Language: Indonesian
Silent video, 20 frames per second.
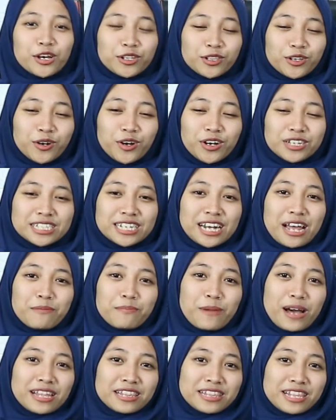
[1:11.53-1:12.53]
toko
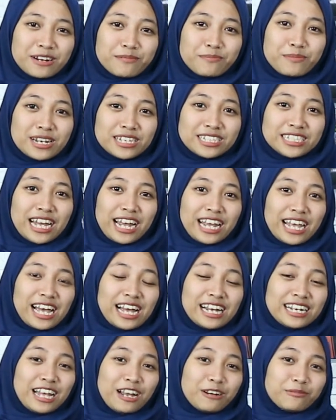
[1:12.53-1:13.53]
senapan
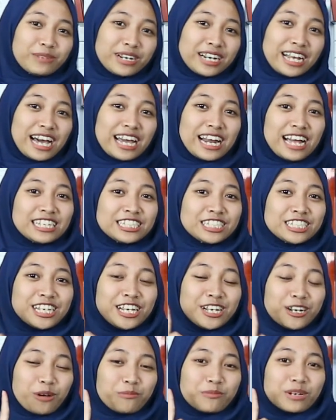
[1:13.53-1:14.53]
terpercaya dan
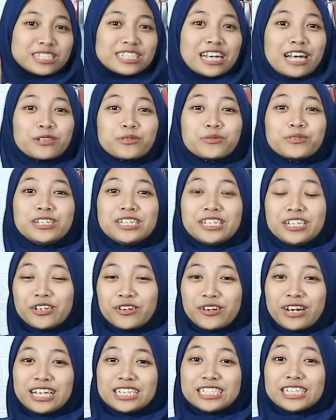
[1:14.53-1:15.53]
bergaransi nomor satu di
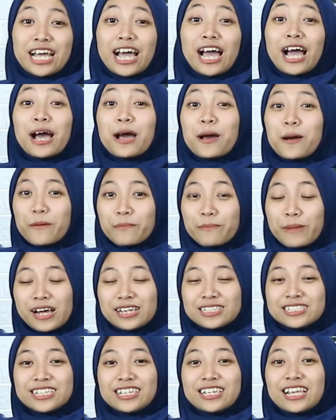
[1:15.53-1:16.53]
Indonesia,
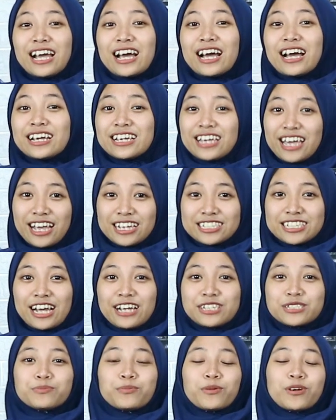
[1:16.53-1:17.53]
pastinya
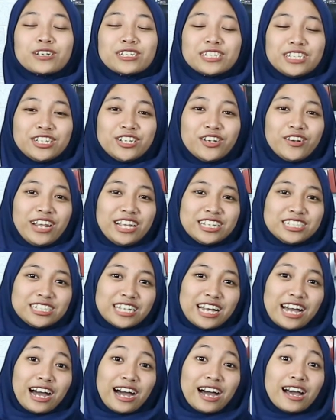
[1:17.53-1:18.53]
GSA Sport
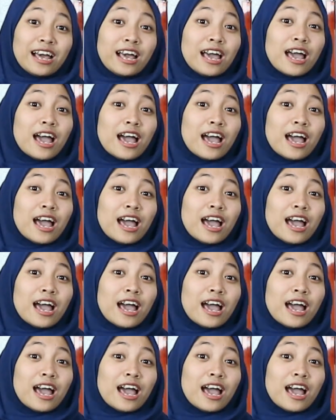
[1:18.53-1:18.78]
Indonesia.